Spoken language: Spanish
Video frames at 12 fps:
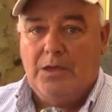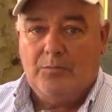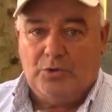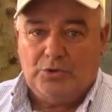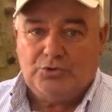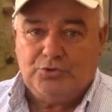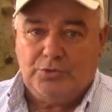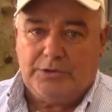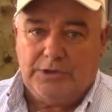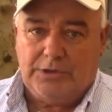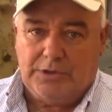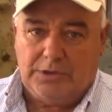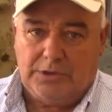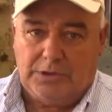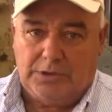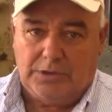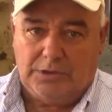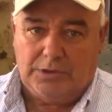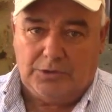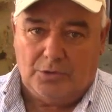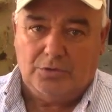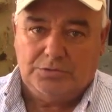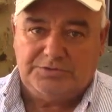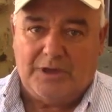Bueno, surge,
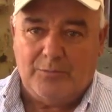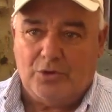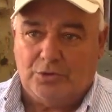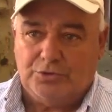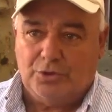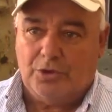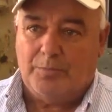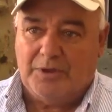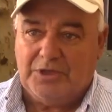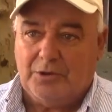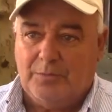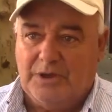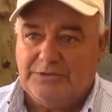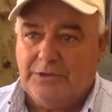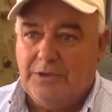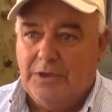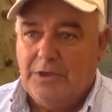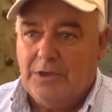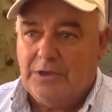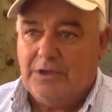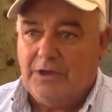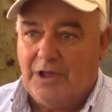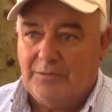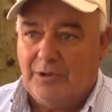nos juntamos con dos compañeros más,
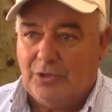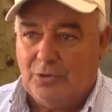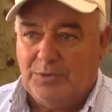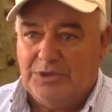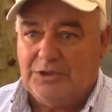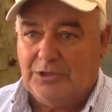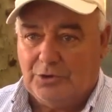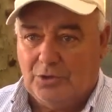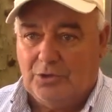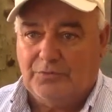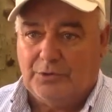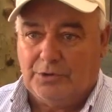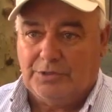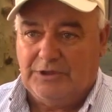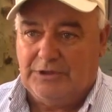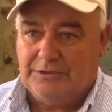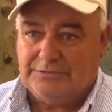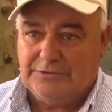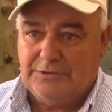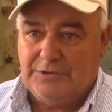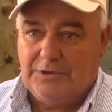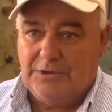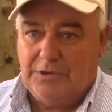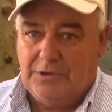eh, Álvaro Domínguez y Rodolfo Rodríguez.
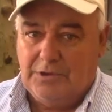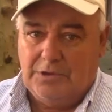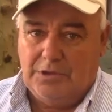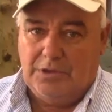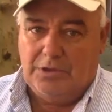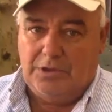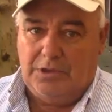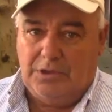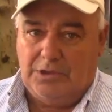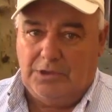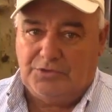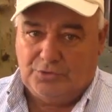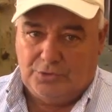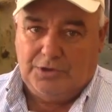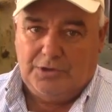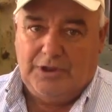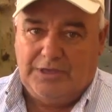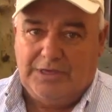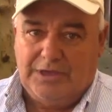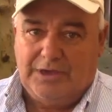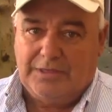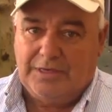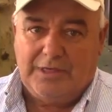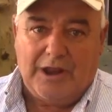Eh, surgió la
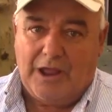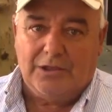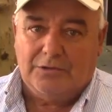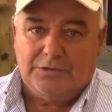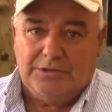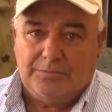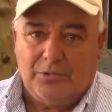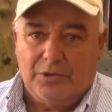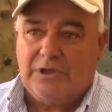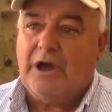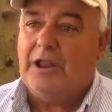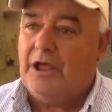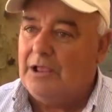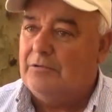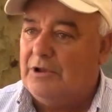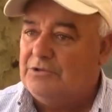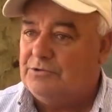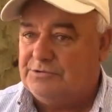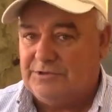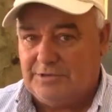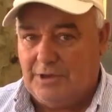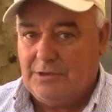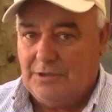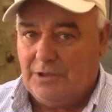idea de dar algo, de volcar algo a la
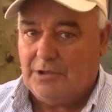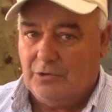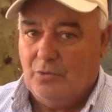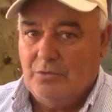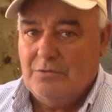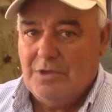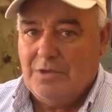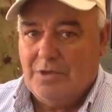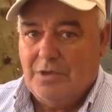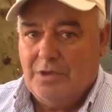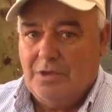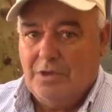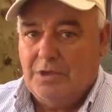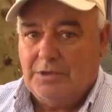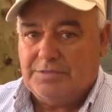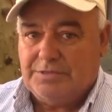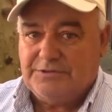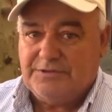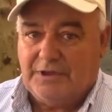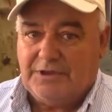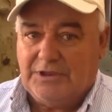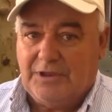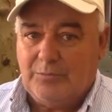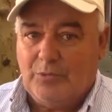sociedad, el club, este, ya
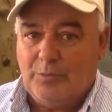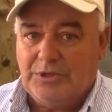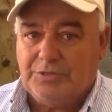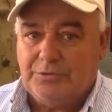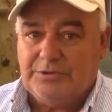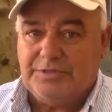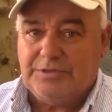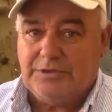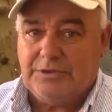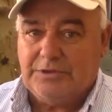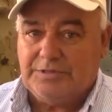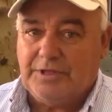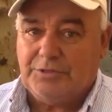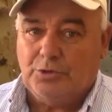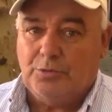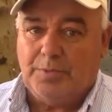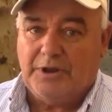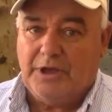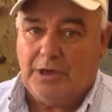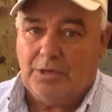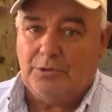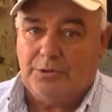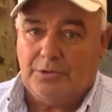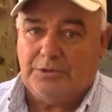que en el momento este, está todo
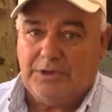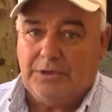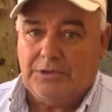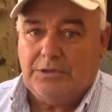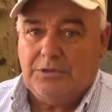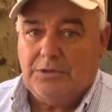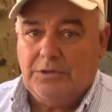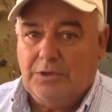parado, que hay,